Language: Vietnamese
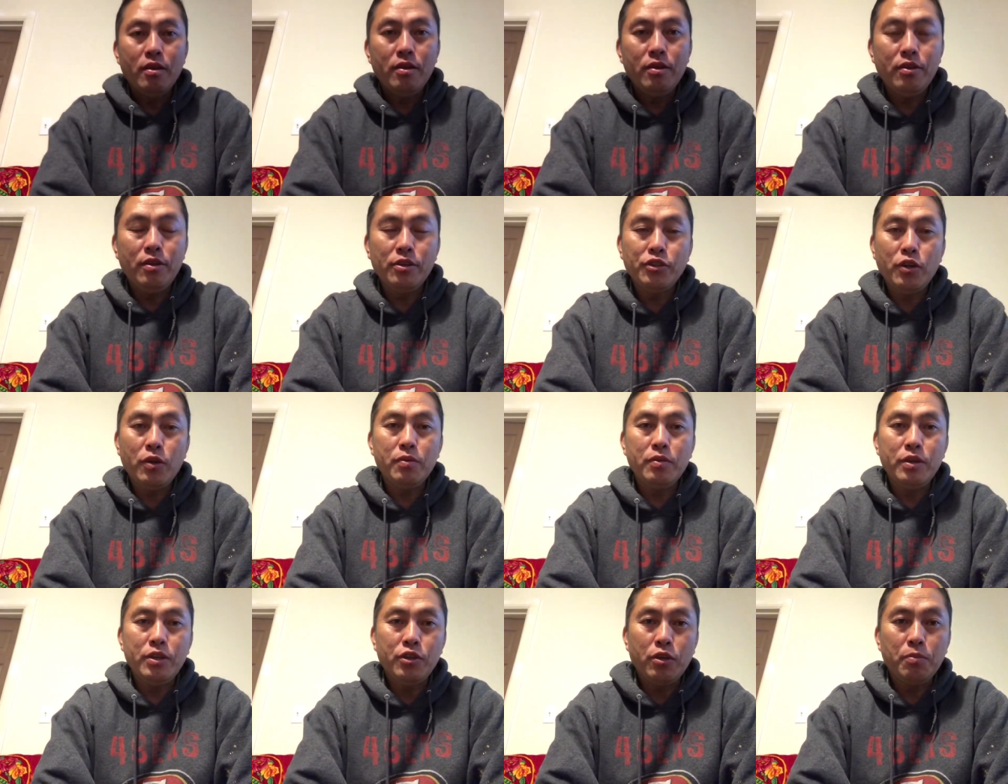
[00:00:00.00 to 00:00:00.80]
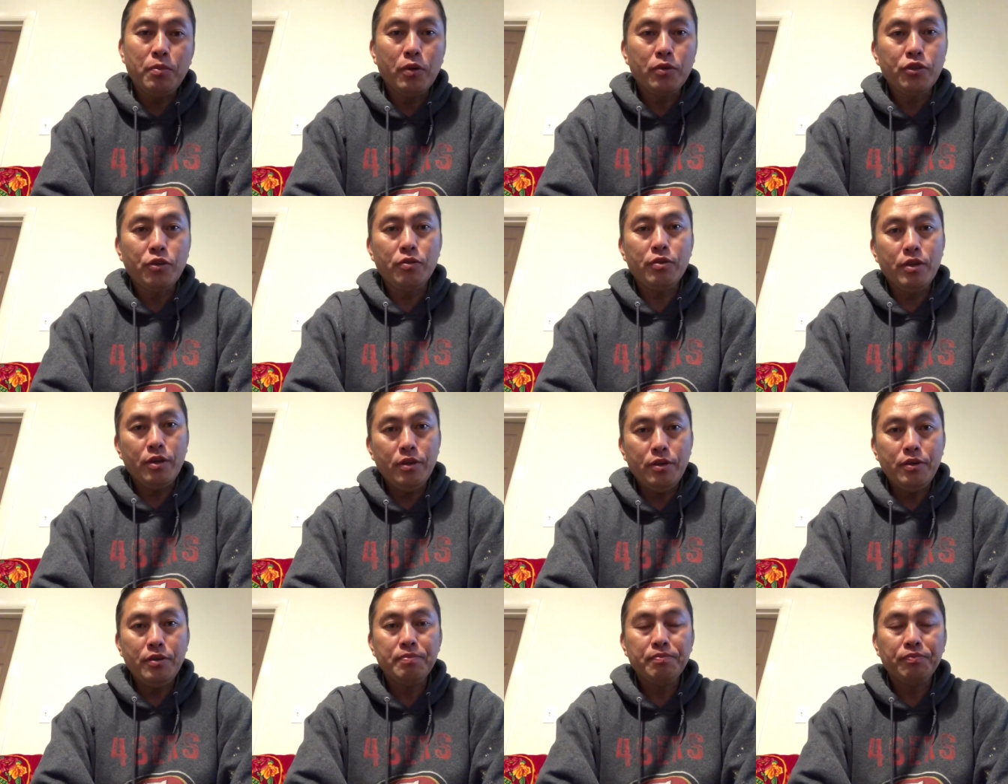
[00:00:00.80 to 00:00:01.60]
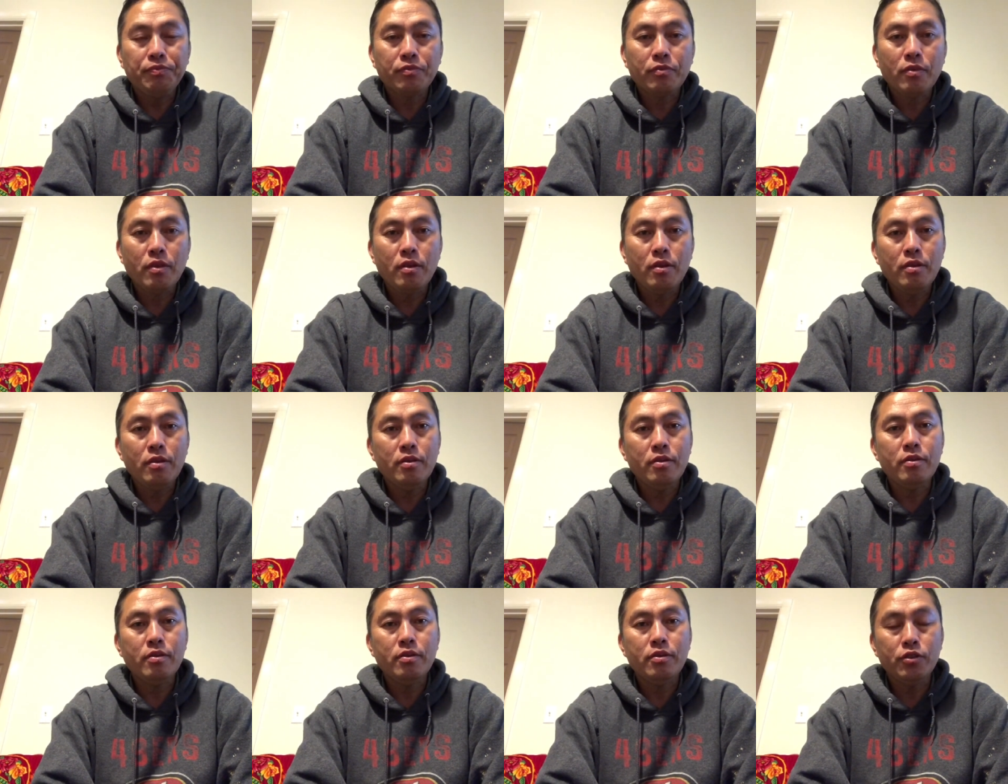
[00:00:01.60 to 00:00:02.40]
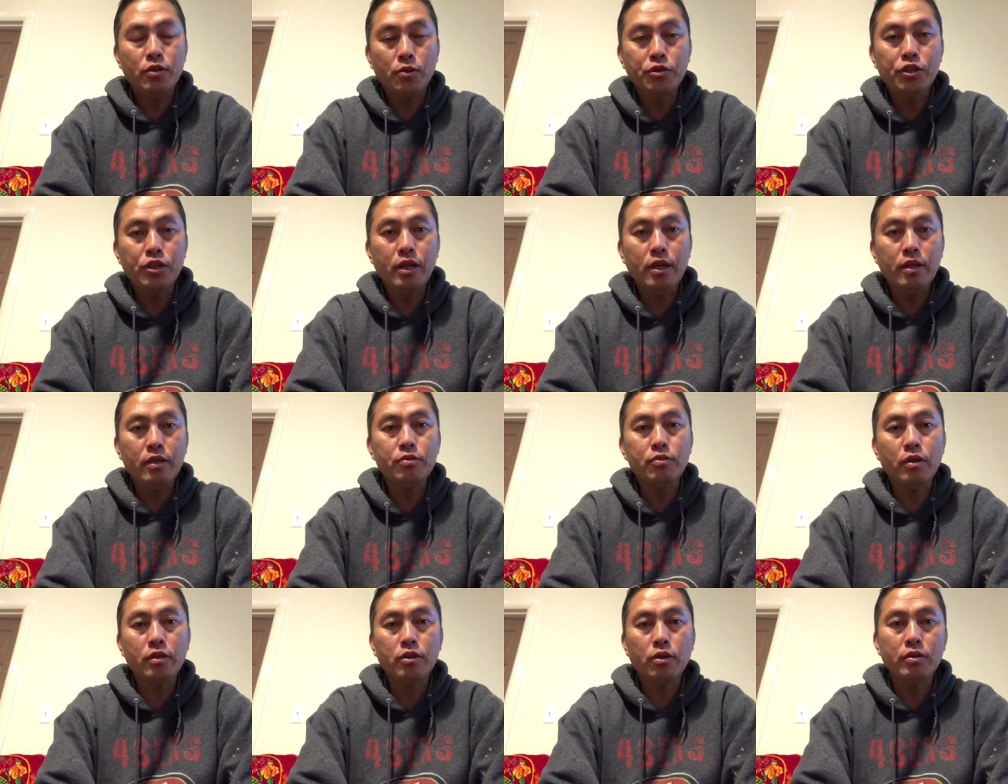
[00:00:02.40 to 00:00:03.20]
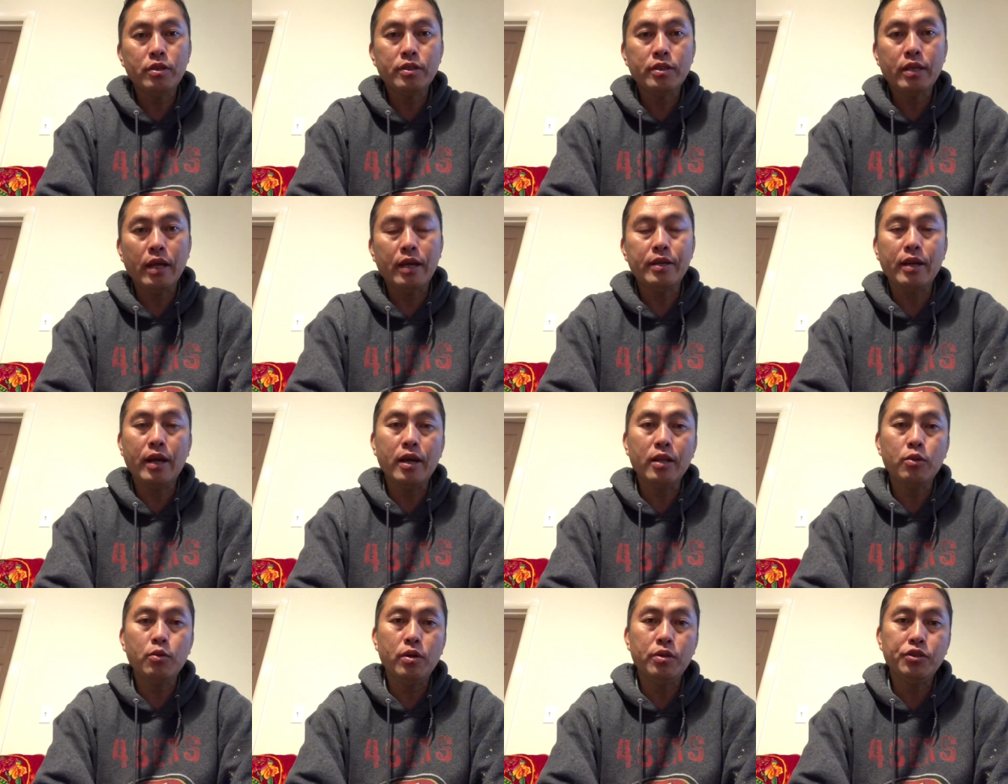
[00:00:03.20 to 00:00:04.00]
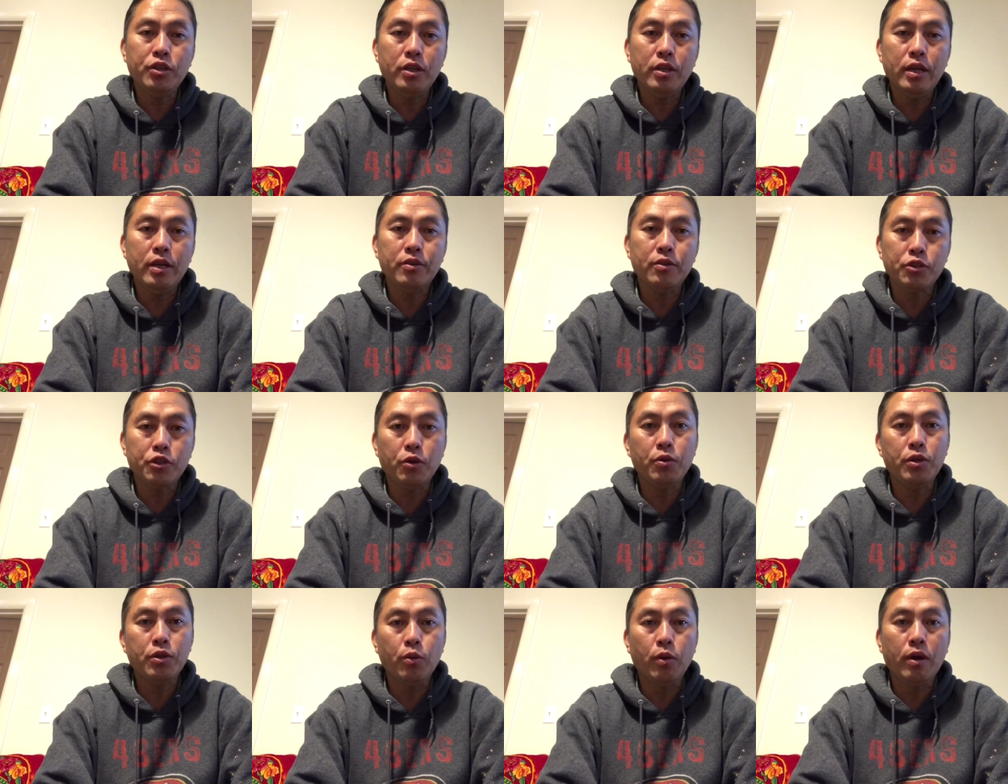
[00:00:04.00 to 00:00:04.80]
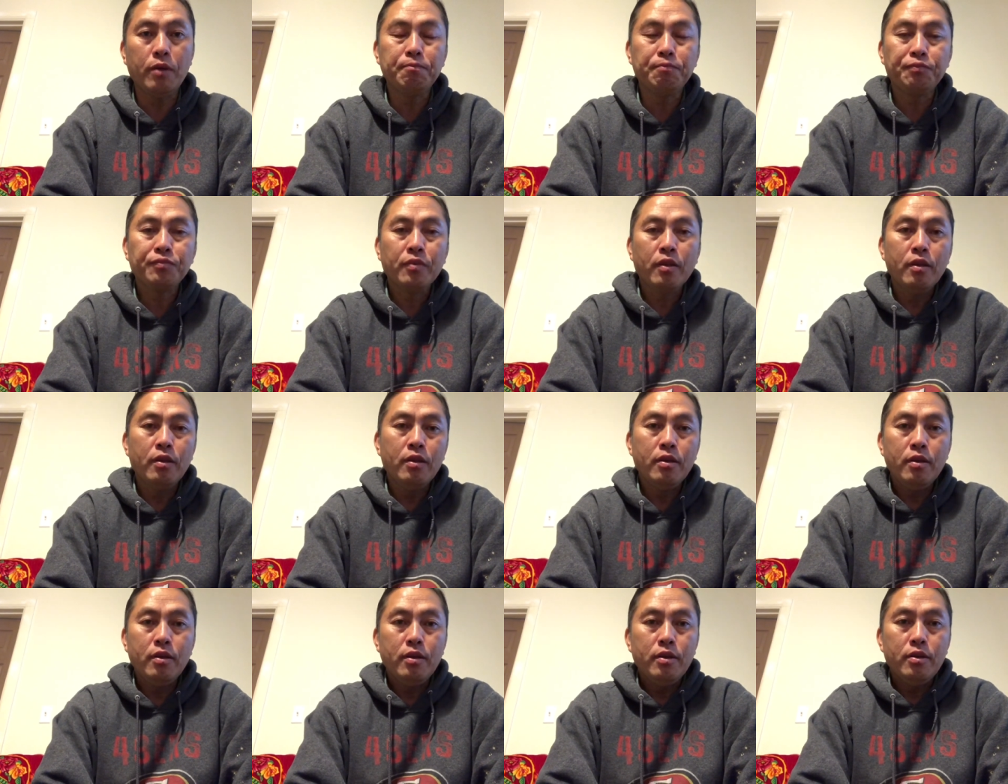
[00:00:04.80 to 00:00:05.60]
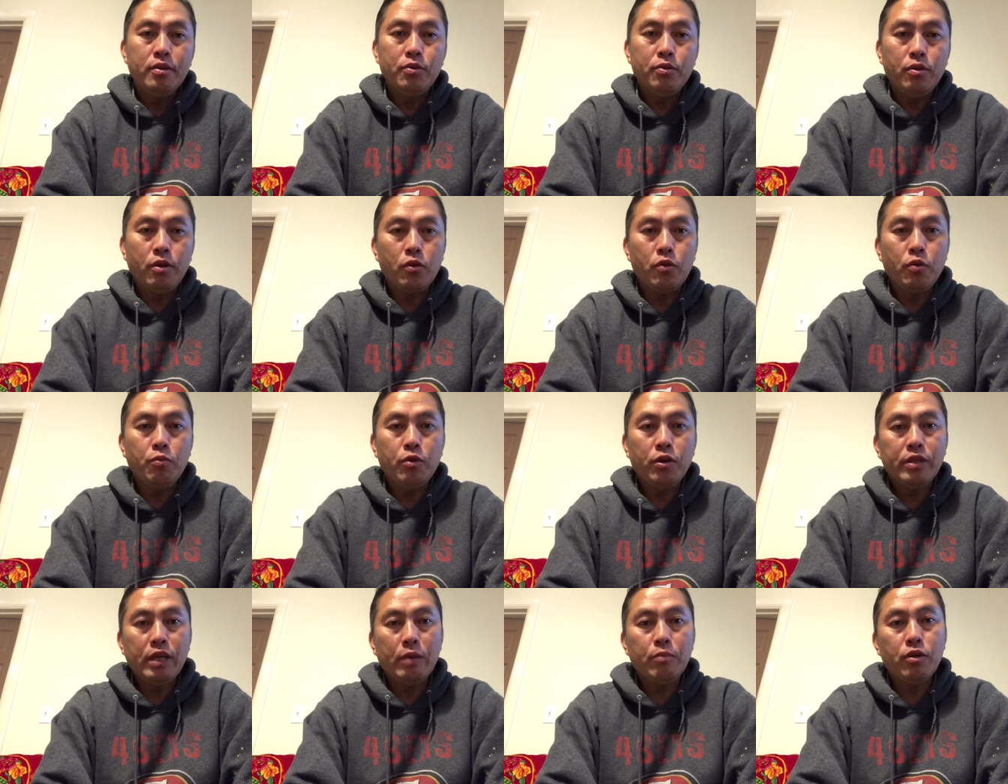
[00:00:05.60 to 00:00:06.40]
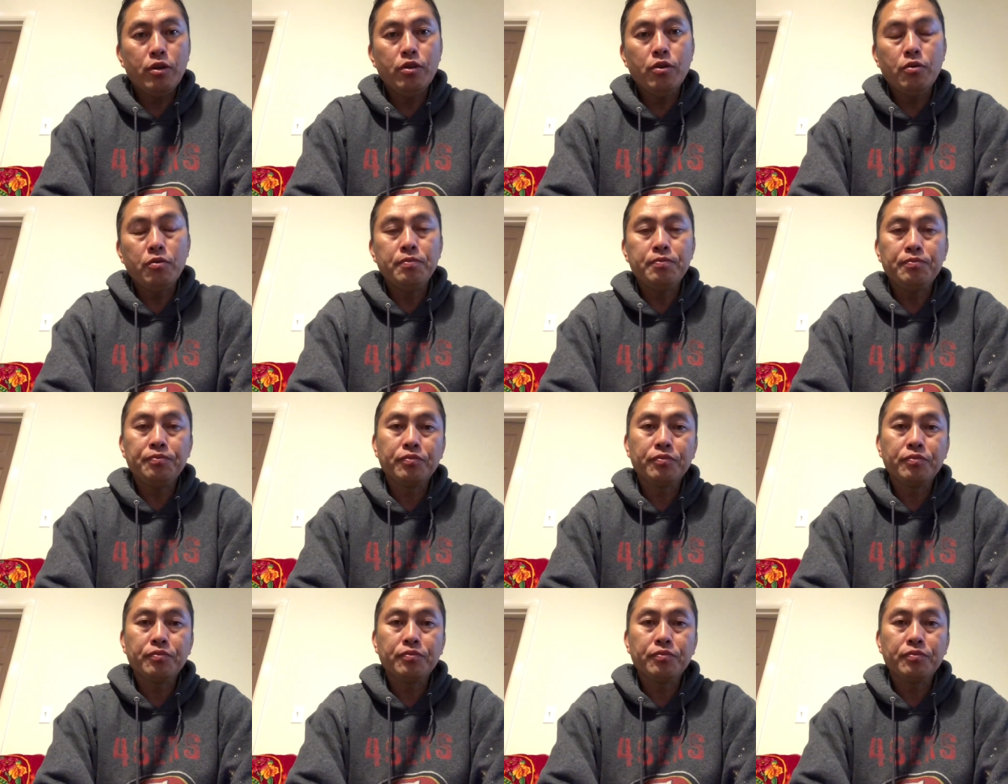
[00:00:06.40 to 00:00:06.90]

nhà rồng ấy trồng phong trồng dư rồng xe lúc nào thằng này sky cả các tuần chỉ này tôi sợ hết chưa lúc nào cũng mua chai mua nhung